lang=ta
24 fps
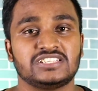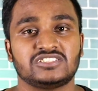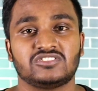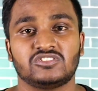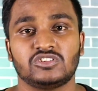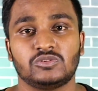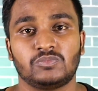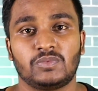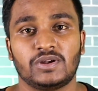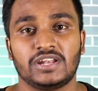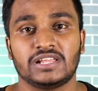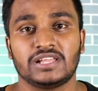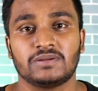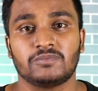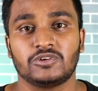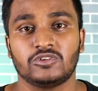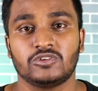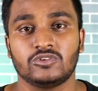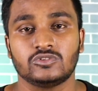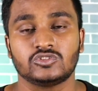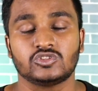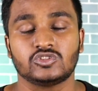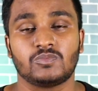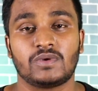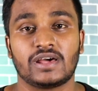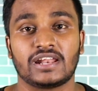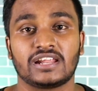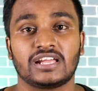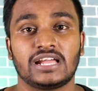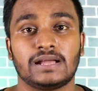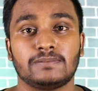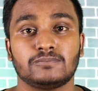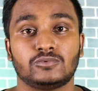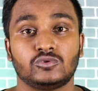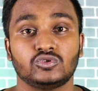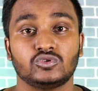ரெஜிஸ்டர் வந்து பண்ணிக்க முடியும் ஸோ
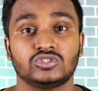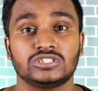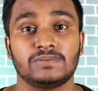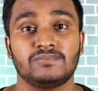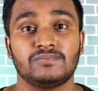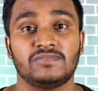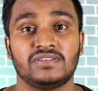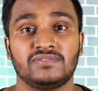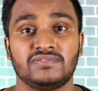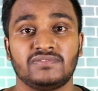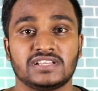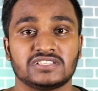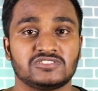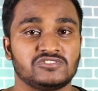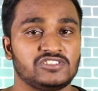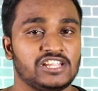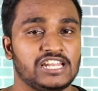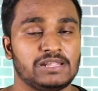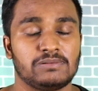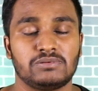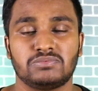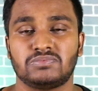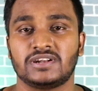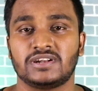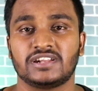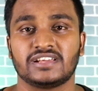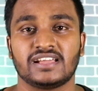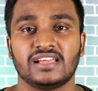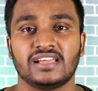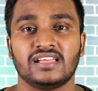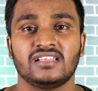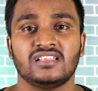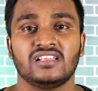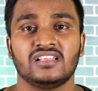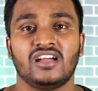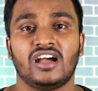மறக்காமல் டூ ஸ்டெப் வெரிஃபிகேஷன் எனேபிள்
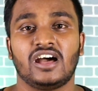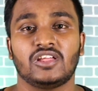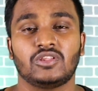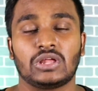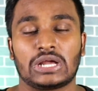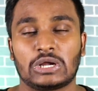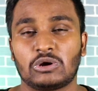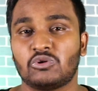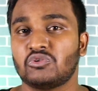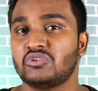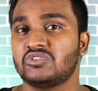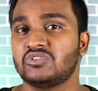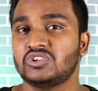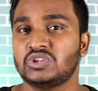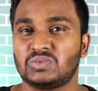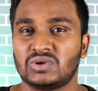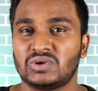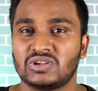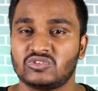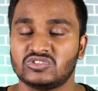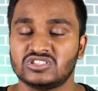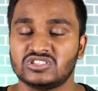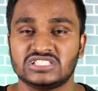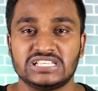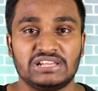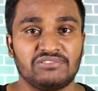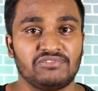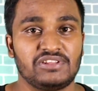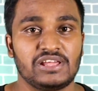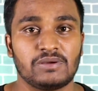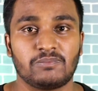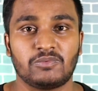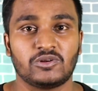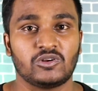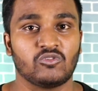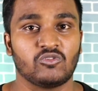பண்ணுங்கள் அது அக்கௌண்ட் வந்து போனால் கொஞ்சம்
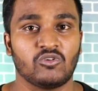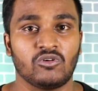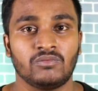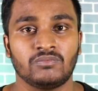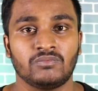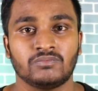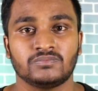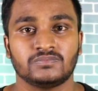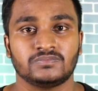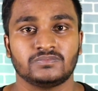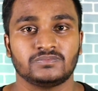சேஃப்டியாக பண்ணுவோம்